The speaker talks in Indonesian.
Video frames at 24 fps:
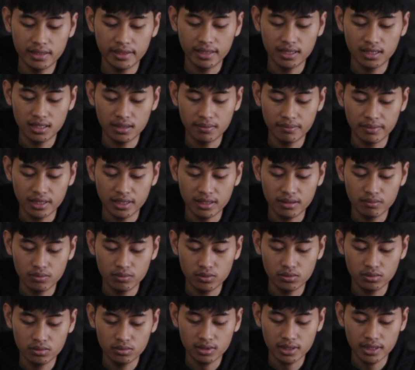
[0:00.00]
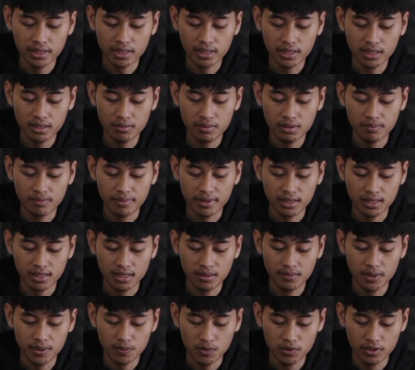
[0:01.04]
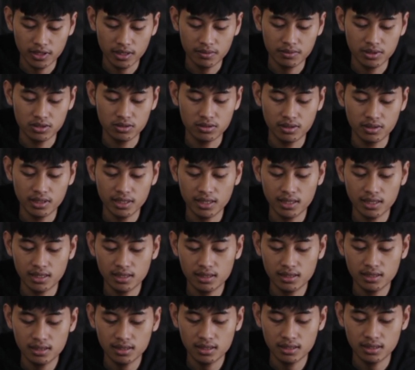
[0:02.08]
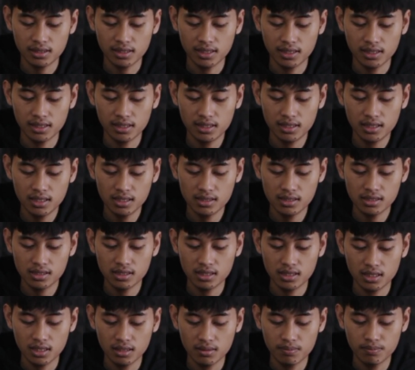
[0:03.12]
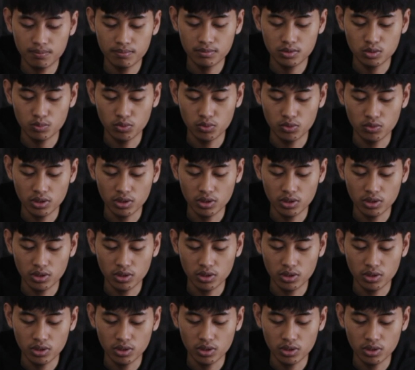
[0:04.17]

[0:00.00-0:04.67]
dan 5000 tayangan mendapatkan 50 diamond juga ya dan 10.000